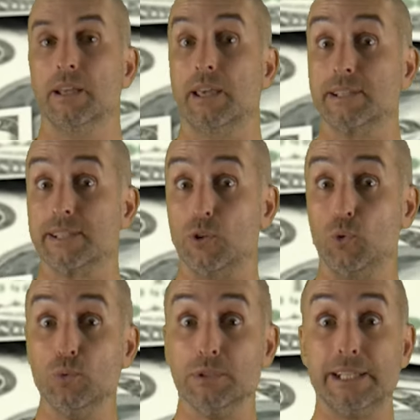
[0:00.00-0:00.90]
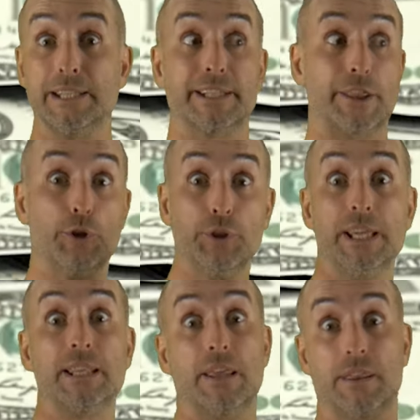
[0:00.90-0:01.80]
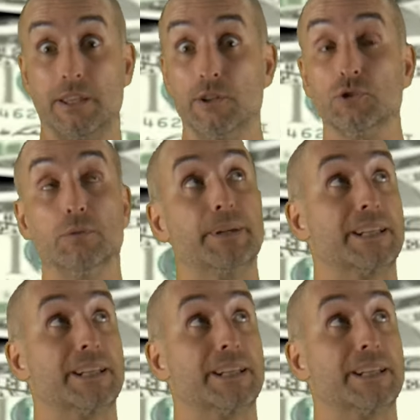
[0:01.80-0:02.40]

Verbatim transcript: Que se juntan entre 12 y 18